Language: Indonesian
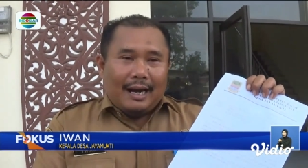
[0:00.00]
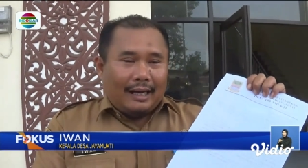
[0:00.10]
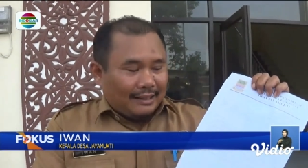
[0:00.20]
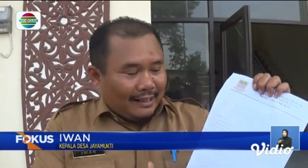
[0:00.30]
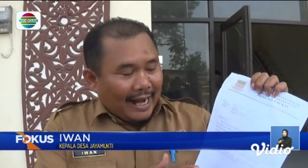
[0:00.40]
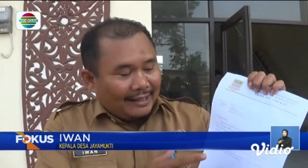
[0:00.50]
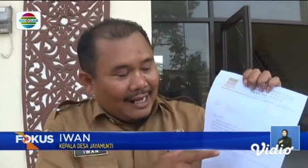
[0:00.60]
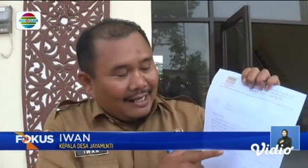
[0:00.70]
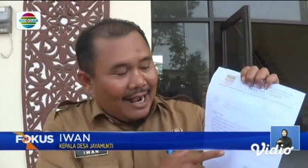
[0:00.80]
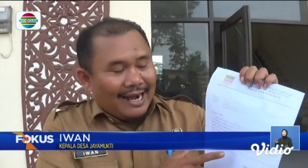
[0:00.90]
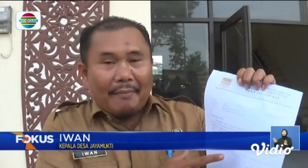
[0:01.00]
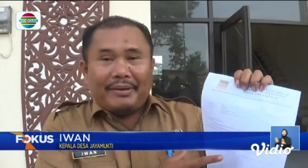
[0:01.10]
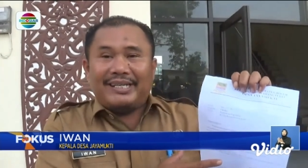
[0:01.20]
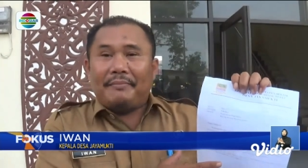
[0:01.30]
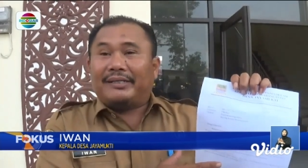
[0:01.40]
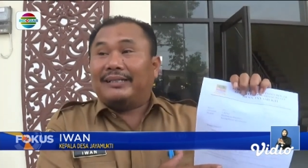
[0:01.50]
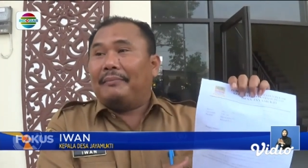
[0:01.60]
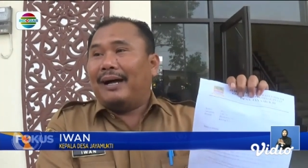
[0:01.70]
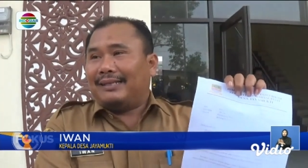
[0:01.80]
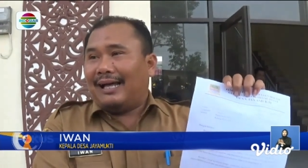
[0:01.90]
keterkaitan dengan habisnya masa
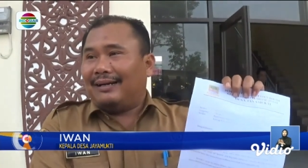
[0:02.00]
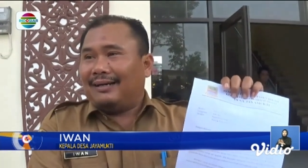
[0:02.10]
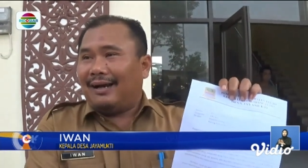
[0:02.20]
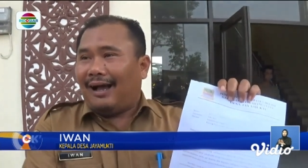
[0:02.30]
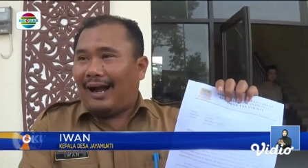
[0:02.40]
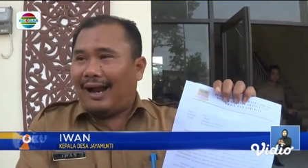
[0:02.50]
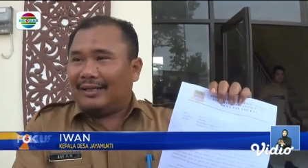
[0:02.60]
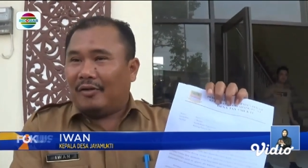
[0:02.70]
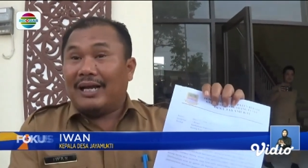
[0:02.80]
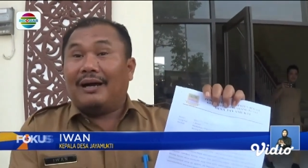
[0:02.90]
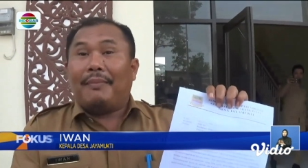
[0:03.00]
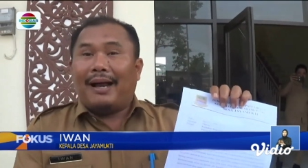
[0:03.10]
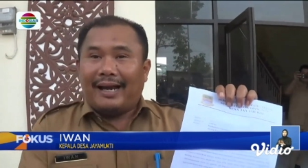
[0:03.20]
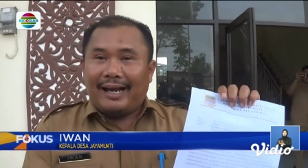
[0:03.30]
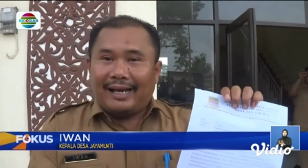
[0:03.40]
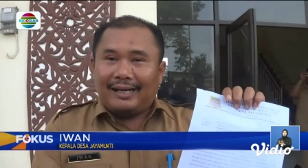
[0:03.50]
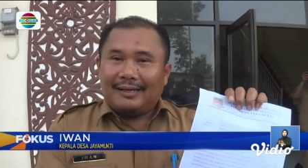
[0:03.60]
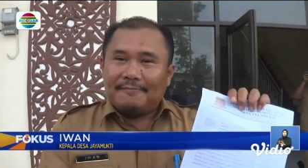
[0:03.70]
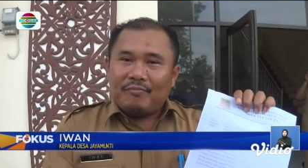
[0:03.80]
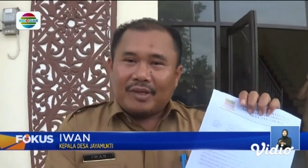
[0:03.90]
jabatan Karang Taruna yang kemarin
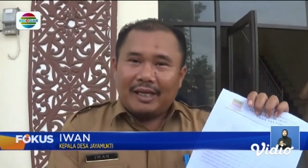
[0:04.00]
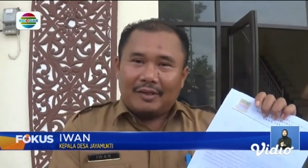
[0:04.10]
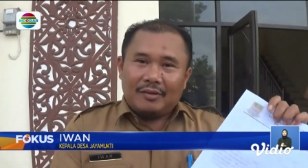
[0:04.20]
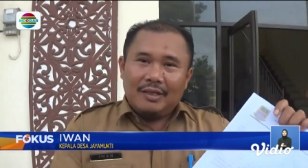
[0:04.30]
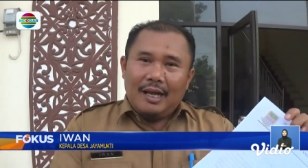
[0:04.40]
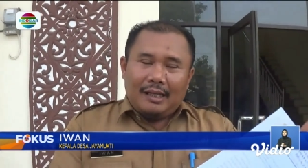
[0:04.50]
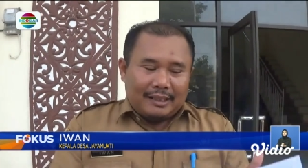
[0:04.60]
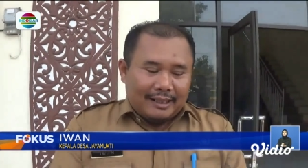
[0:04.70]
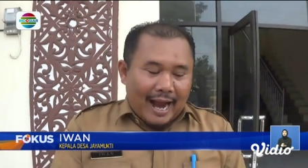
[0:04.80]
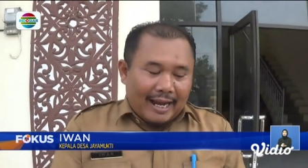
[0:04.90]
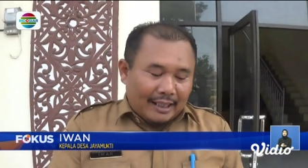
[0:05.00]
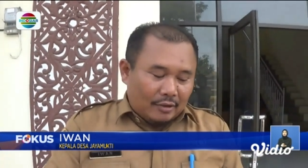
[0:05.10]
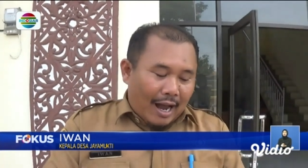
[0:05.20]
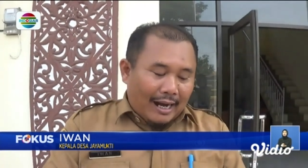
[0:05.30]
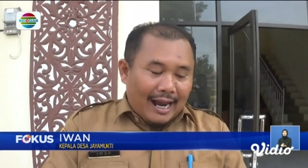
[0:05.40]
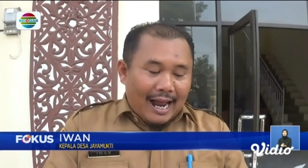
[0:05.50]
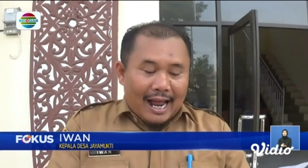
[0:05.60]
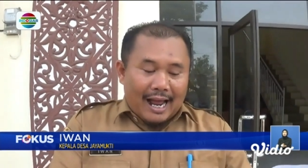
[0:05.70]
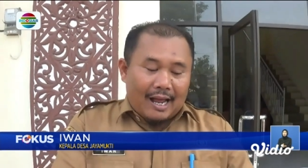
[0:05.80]
gitu terkait itu ada